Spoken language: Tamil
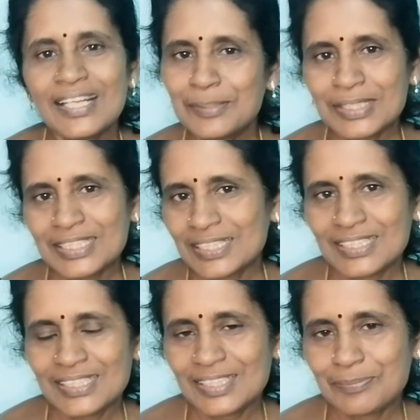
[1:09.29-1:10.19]
அந்த மர
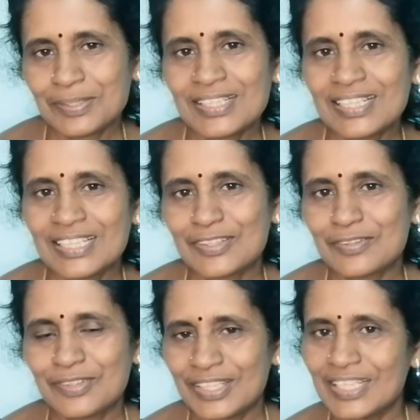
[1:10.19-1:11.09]
அந்த பனங்காட்டில்
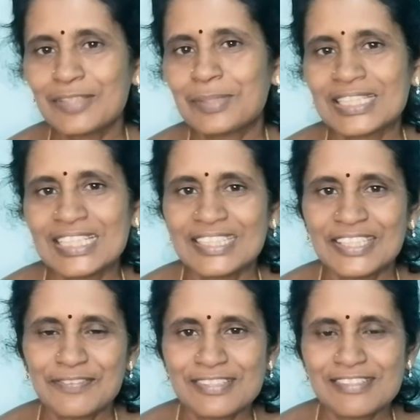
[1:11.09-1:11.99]
இருக்கக்கூடிய அந்த மரத்தில்
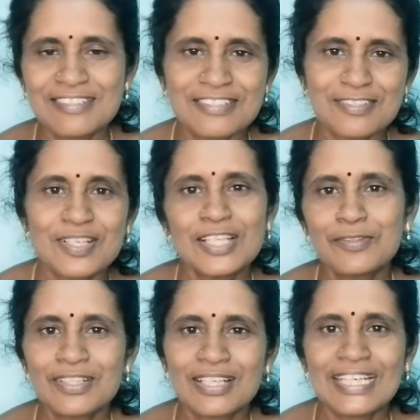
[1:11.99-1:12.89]
தங்கி வசிச்சுட்டு இருக்கும்
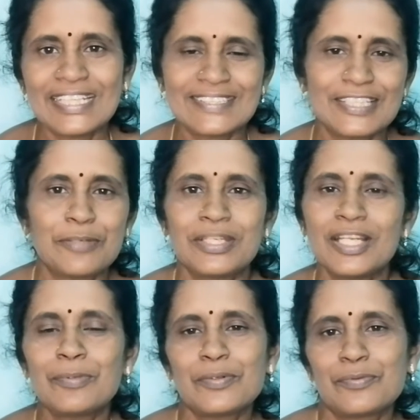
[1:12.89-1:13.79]
அது ஒரு நாள் என்ன செய்யும்
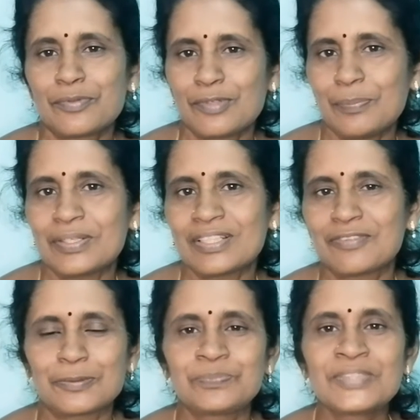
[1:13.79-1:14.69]
அப்படின்னா அப்படியே ஊருக்குள்ளே பறந்து
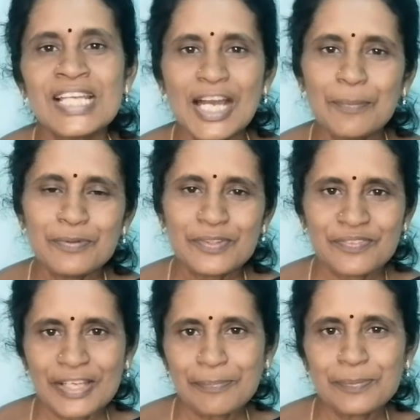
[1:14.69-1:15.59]
வரும் அப்போ ஒரு
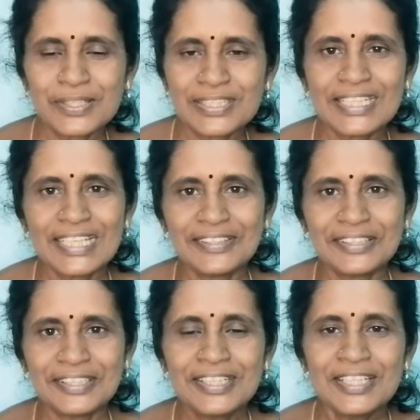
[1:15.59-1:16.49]
வேப்ப மரத்தடியில்
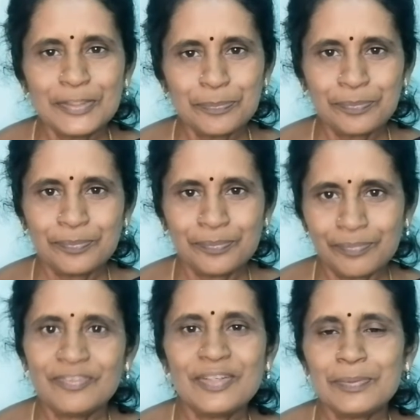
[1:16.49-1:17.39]

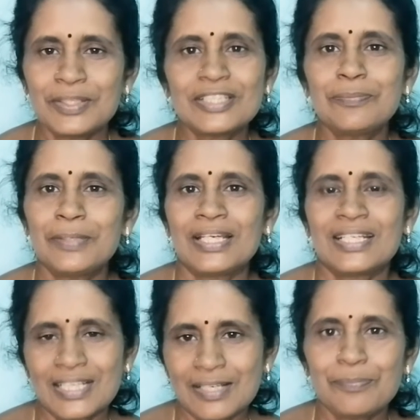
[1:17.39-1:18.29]
வேப்ப மரத்துமே
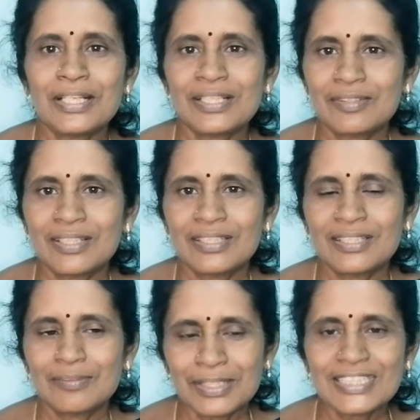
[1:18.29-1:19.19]
அந்த
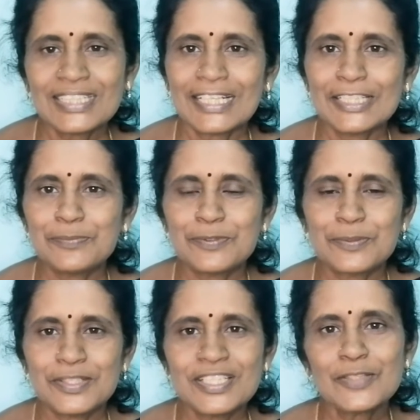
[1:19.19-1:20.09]
மரத்தை கடந்து
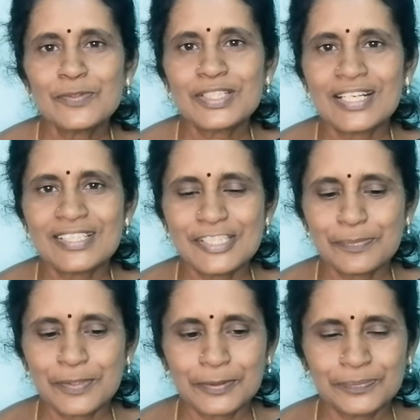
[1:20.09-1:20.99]
போகும்பொழுது அது ஒரு காட்சியை
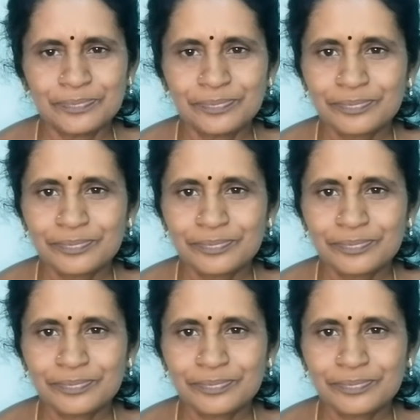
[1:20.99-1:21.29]
பார்க்கும்